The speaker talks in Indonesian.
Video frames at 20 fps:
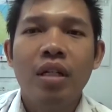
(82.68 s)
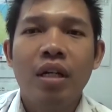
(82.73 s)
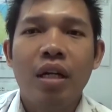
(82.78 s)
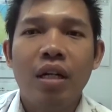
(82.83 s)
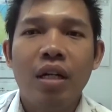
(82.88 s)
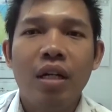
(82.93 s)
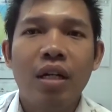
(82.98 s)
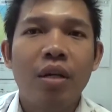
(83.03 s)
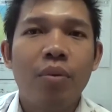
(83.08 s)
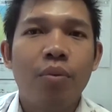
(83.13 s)

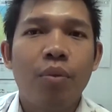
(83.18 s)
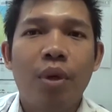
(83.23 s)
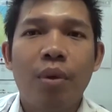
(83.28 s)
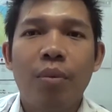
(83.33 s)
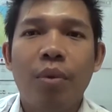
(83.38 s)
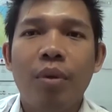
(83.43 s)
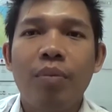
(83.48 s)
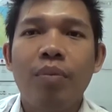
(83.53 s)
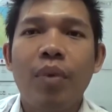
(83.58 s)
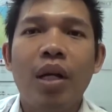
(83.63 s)
karena yang
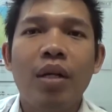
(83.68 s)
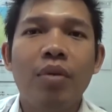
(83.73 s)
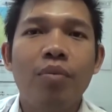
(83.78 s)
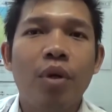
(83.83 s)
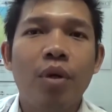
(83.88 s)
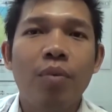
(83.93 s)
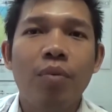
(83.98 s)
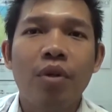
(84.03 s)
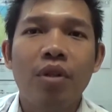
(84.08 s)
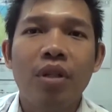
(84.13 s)
memang paling
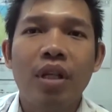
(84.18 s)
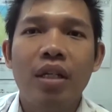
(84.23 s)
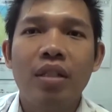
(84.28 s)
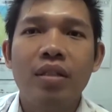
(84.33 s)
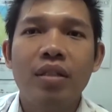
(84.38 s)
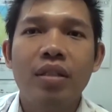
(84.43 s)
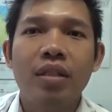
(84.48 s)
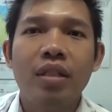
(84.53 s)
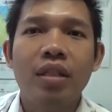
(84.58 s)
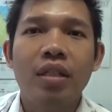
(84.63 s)

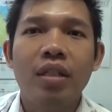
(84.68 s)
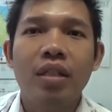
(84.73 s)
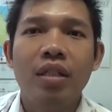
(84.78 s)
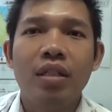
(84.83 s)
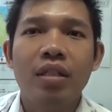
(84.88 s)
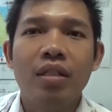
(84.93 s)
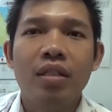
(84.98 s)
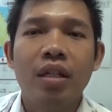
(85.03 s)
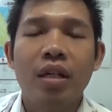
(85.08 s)
berpotensi